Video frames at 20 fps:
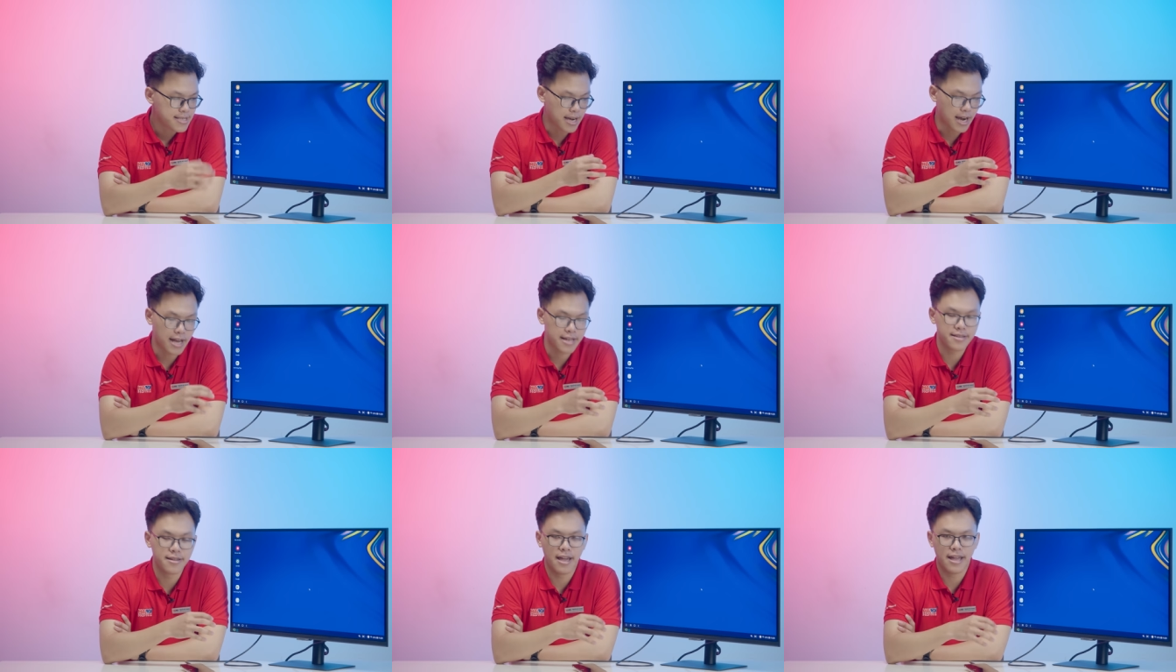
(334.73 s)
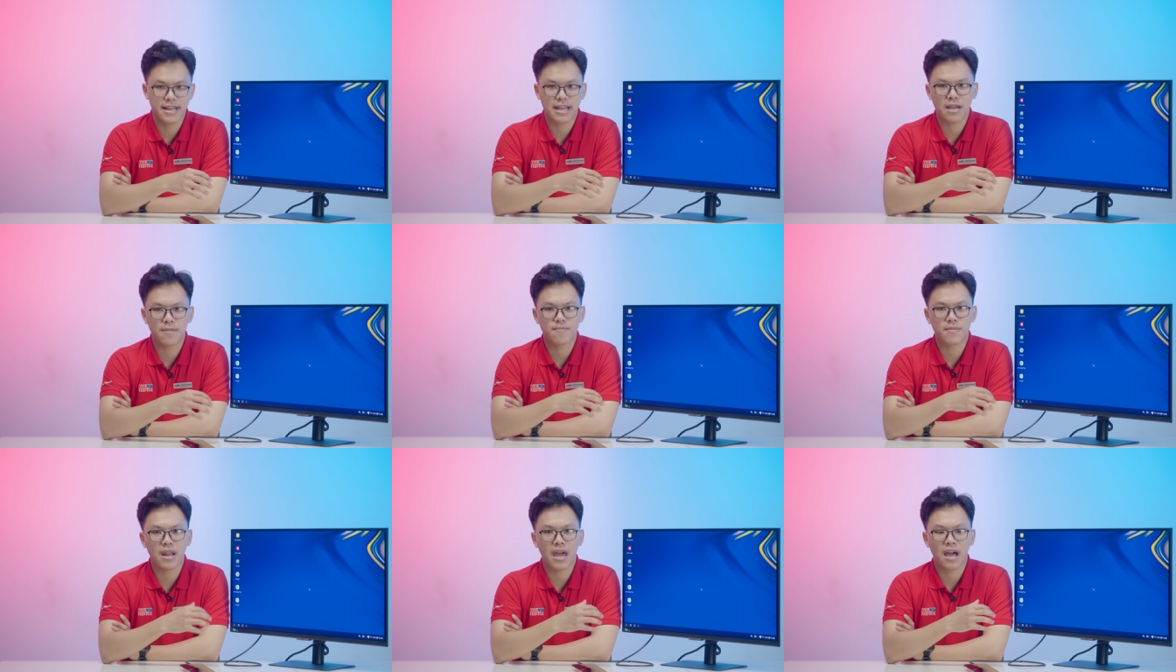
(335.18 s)
Chẳng hạn như anh
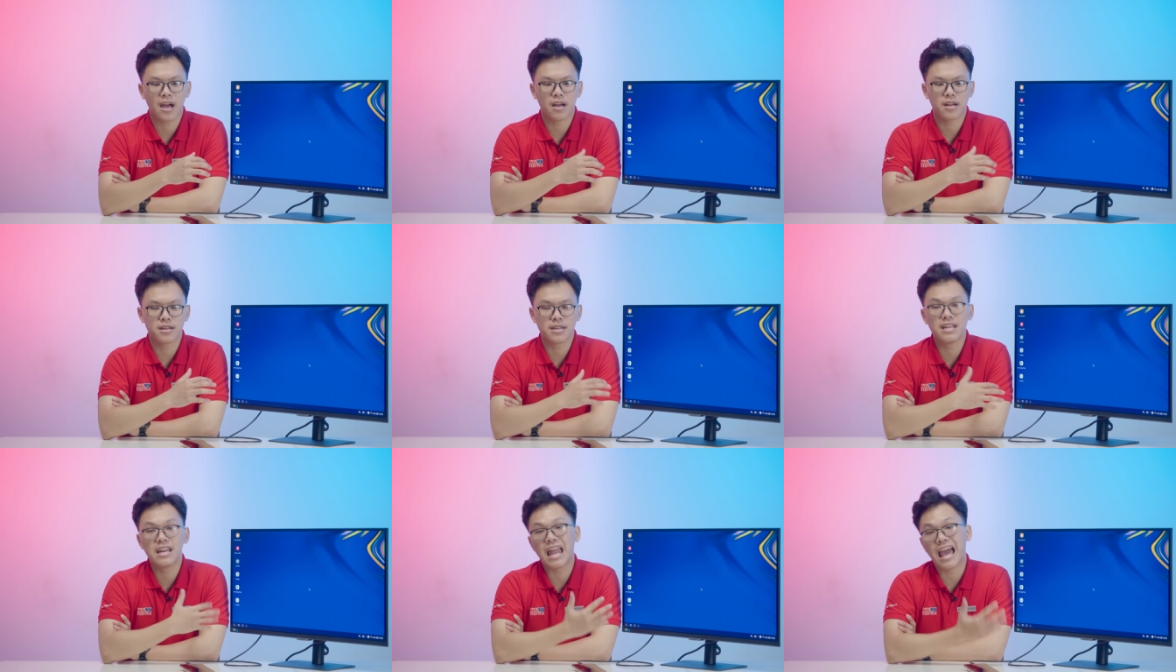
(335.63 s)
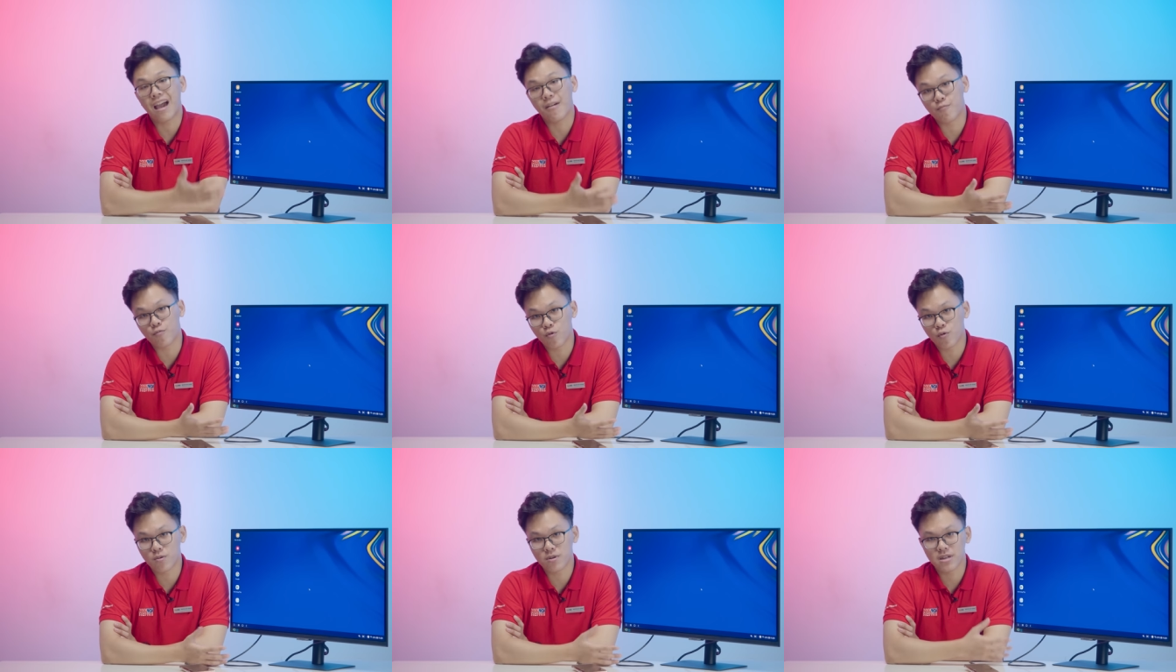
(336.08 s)
em đang đi
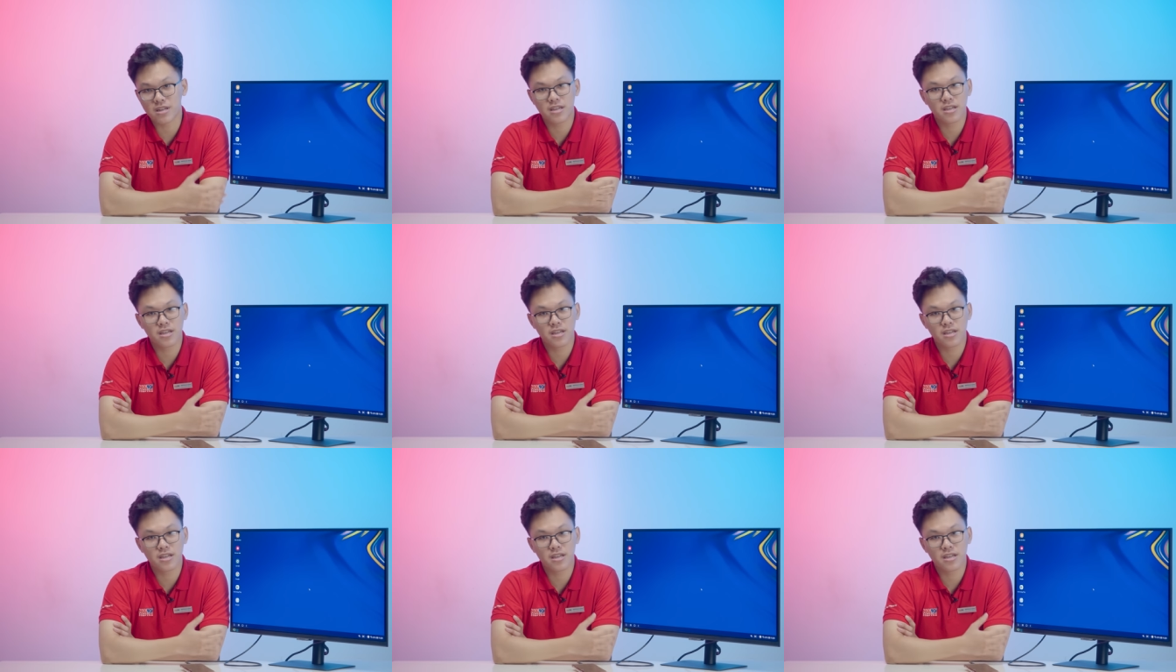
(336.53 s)
làm, đúng không?